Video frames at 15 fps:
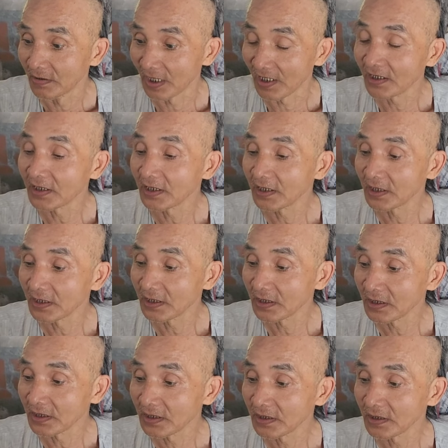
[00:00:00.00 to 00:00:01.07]
khoảng
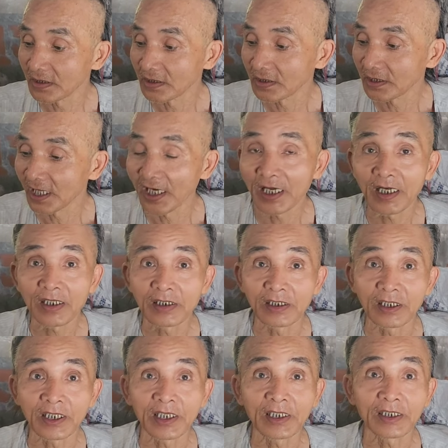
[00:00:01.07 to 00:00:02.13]
tháng
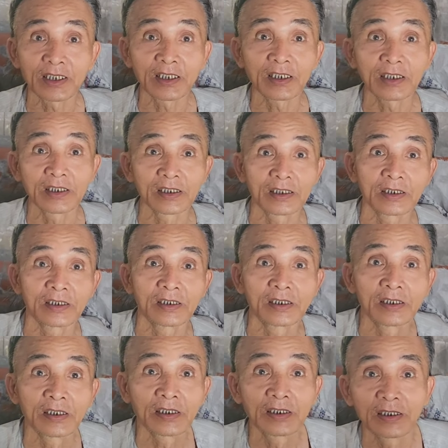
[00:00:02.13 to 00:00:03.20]
nửa tháng vậy đó
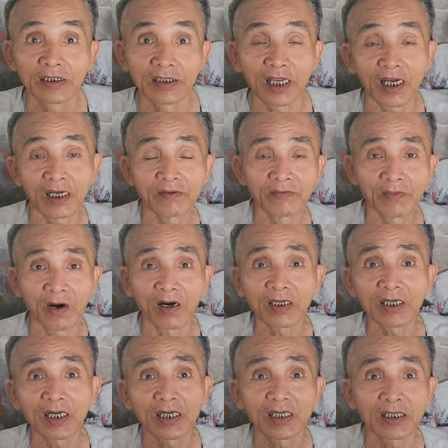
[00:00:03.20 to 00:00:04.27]
về dạ, mình bỏ
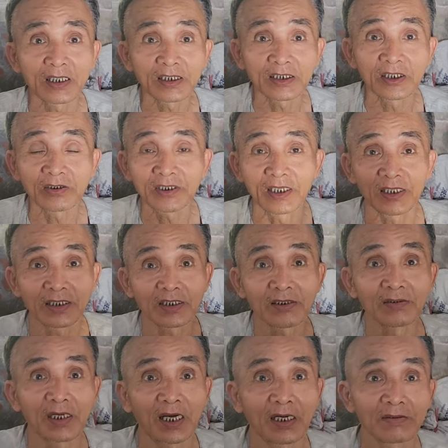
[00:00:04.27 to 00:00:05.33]
ra ít xuất hiện
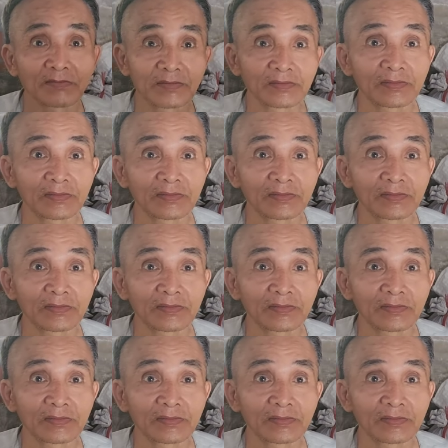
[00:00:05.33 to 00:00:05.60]
cũng làm